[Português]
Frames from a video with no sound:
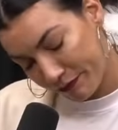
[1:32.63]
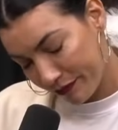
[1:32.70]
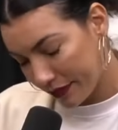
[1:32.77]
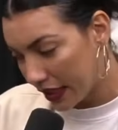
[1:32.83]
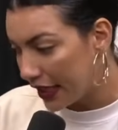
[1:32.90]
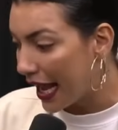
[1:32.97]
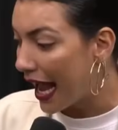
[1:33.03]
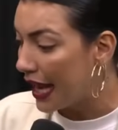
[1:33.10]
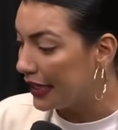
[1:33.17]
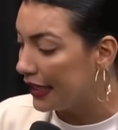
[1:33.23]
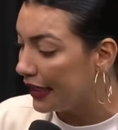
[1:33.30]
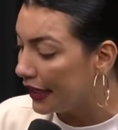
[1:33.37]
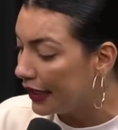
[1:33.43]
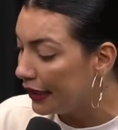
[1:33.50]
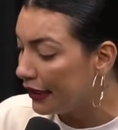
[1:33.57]
E
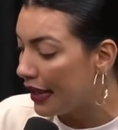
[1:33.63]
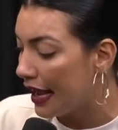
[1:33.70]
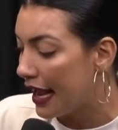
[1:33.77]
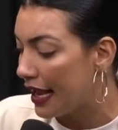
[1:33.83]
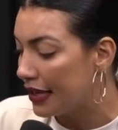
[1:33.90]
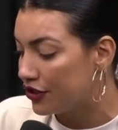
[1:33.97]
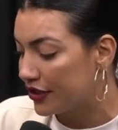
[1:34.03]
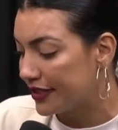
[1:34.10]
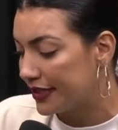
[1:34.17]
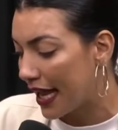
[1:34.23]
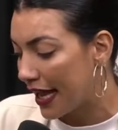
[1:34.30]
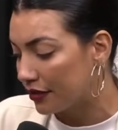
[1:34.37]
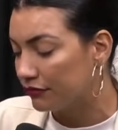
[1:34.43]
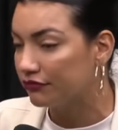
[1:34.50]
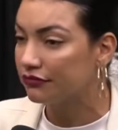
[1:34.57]
aí é,
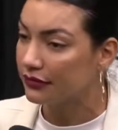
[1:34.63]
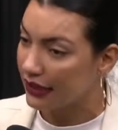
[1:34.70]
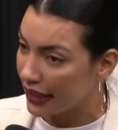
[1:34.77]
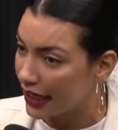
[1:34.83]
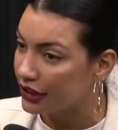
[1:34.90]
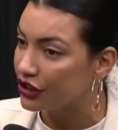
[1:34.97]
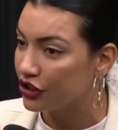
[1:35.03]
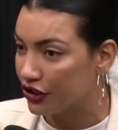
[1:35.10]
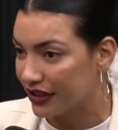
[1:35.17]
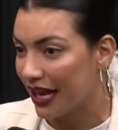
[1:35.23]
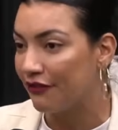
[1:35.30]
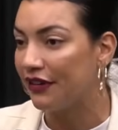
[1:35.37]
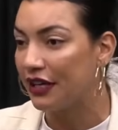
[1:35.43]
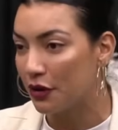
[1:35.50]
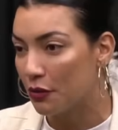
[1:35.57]
disseram que a gente tá
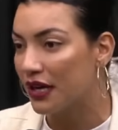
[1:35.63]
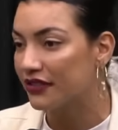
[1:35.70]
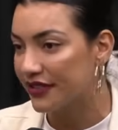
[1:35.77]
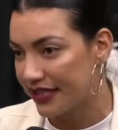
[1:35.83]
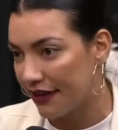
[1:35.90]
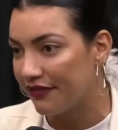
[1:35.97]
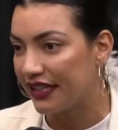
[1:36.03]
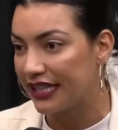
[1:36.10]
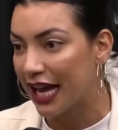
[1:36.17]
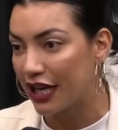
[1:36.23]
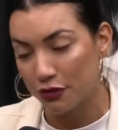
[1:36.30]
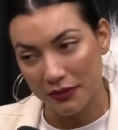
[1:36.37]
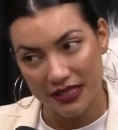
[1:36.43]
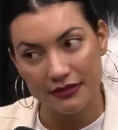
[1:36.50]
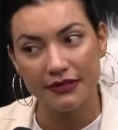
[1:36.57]
averiguando se é
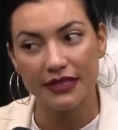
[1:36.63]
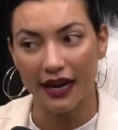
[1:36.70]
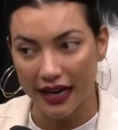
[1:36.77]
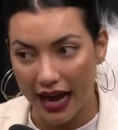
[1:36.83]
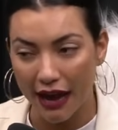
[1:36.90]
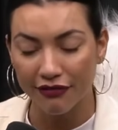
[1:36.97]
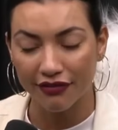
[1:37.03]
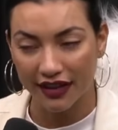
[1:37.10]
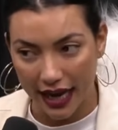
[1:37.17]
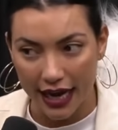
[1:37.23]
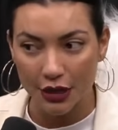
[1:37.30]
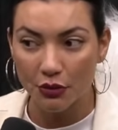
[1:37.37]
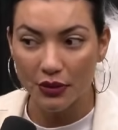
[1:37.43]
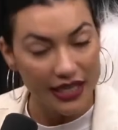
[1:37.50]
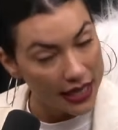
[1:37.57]
verdade mesmo, que a garrafa
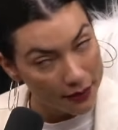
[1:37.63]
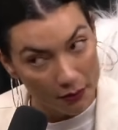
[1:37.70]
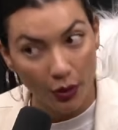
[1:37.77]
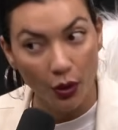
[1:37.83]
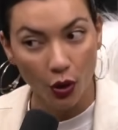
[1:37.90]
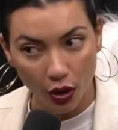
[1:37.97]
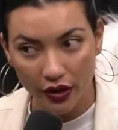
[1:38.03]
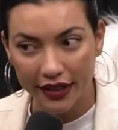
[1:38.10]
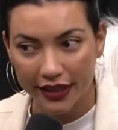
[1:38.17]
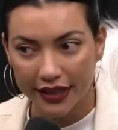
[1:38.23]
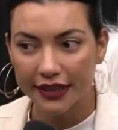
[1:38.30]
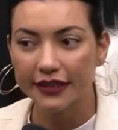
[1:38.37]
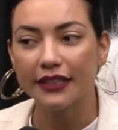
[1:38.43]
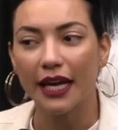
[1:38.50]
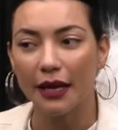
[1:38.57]
caiu e quebrou,
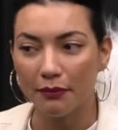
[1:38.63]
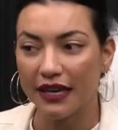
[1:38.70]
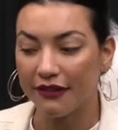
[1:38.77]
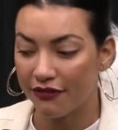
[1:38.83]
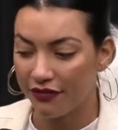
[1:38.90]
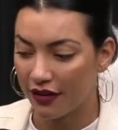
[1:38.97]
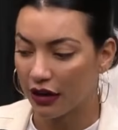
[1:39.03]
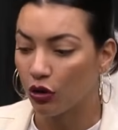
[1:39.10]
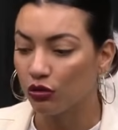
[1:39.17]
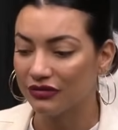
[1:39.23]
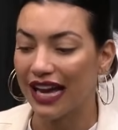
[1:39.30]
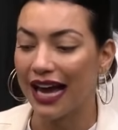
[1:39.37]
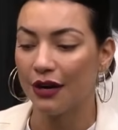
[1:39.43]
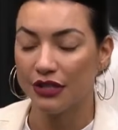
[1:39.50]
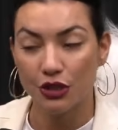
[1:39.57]
né? Porque
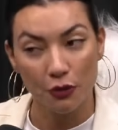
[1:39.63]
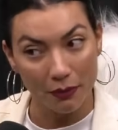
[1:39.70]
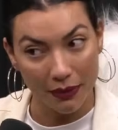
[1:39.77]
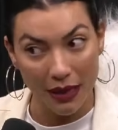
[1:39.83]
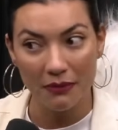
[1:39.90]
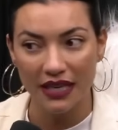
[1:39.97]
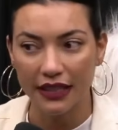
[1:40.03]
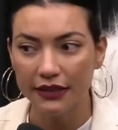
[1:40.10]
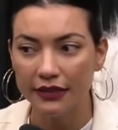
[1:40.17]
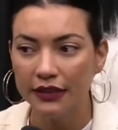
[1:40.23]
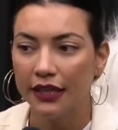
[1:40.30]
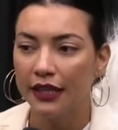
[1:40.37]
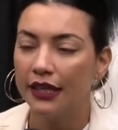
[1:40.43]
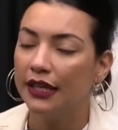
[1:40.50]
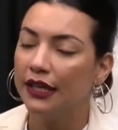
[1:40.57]
contaram isso pra mim.
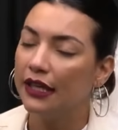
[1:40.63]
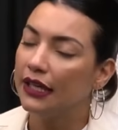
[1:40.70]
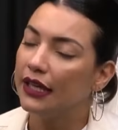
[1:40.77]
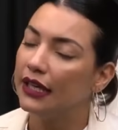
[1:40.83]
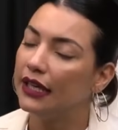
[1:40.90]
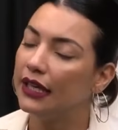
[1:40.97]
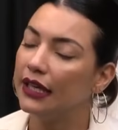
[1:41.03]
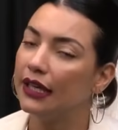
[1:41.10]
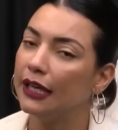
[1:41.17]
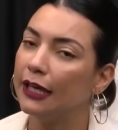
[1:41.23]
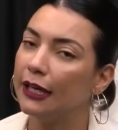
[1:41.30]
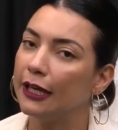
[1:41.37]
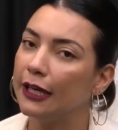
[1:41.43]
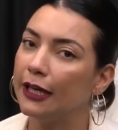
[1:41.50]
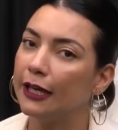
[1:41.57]

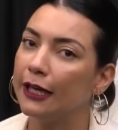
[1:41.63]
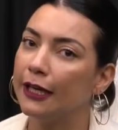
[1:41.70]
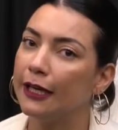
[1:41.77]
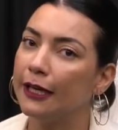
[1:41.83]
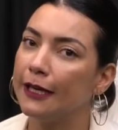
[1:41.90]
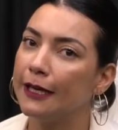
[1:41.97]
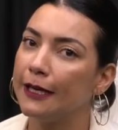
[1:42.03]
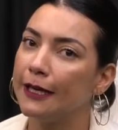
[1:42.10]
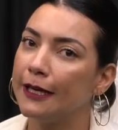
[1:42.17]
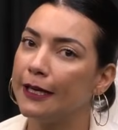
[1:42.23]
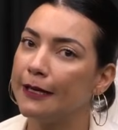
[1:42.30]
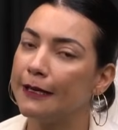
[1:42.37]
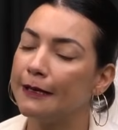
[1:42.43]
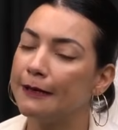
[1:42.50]
E.